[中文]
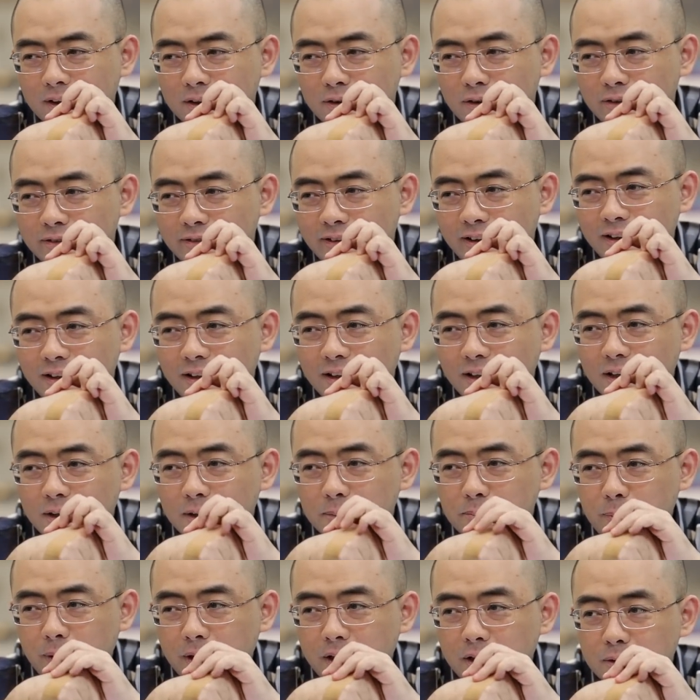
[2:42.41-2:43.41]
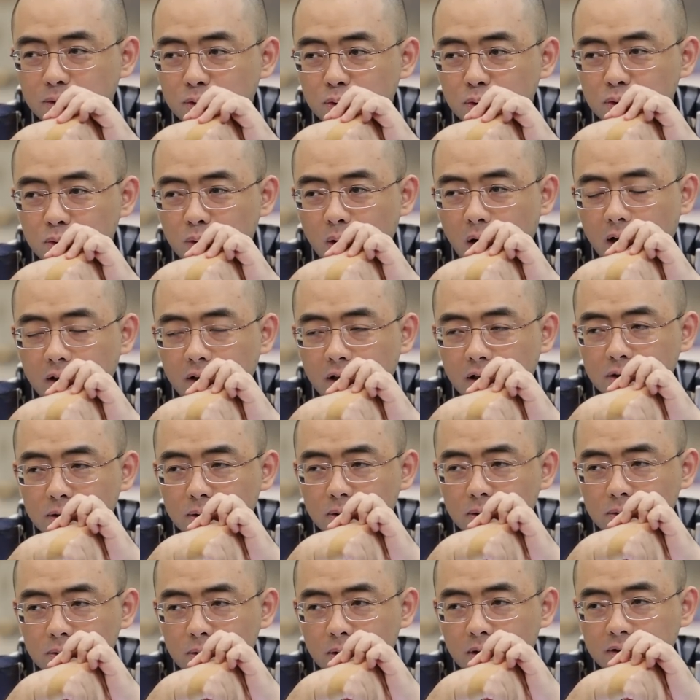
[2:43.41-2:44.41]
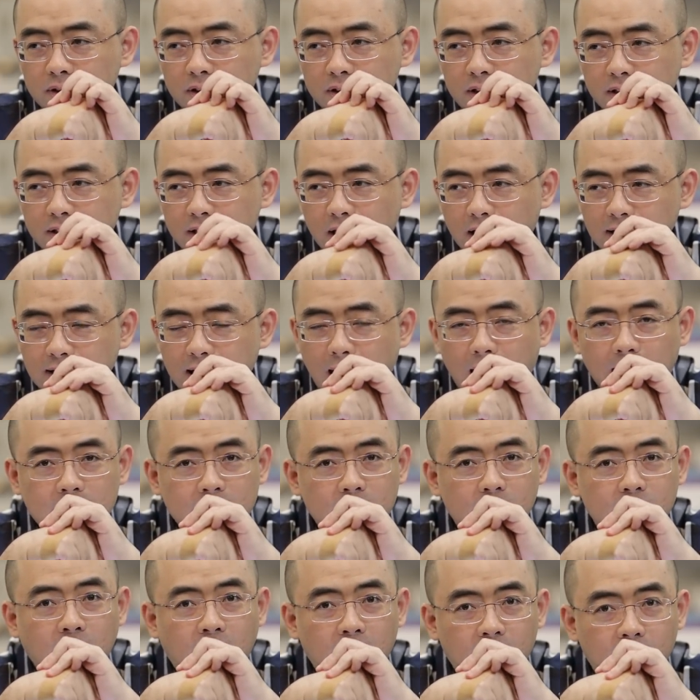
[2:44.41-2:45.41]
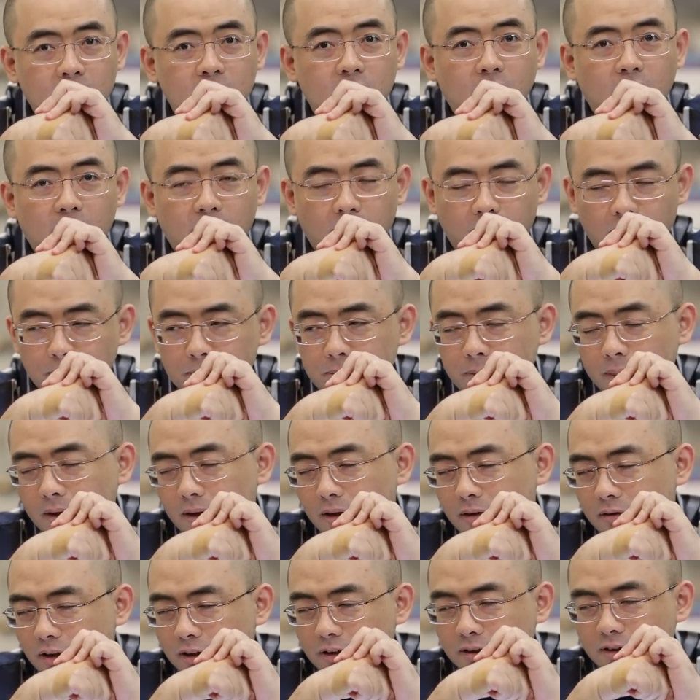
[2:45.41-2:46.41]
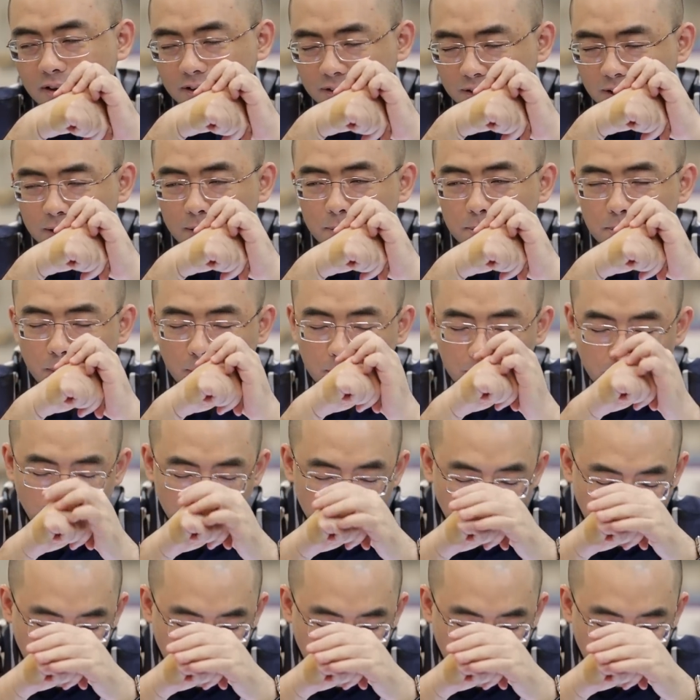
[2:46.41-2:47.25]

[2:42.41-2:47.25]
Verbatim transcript: 就是因为被女权呢就是说这些年压抑的太狠了啊，这这抱抱